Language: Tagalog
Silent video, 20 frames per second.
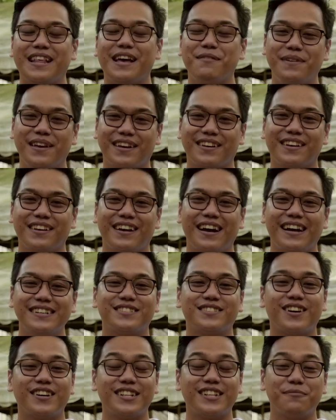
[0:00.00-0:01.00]
pila pa ka
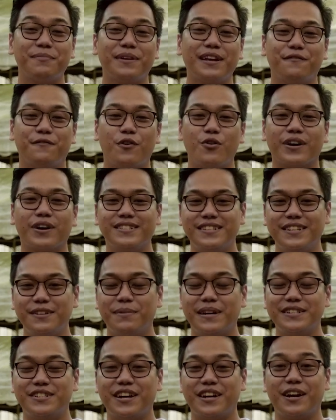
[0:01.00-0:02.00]
mga student leaders
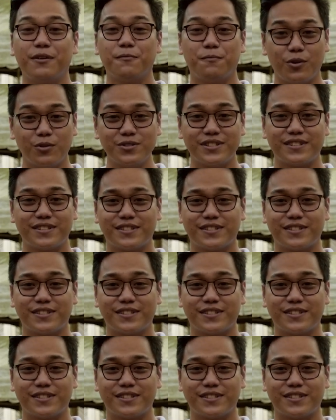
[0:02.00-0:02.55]
sang pungsod.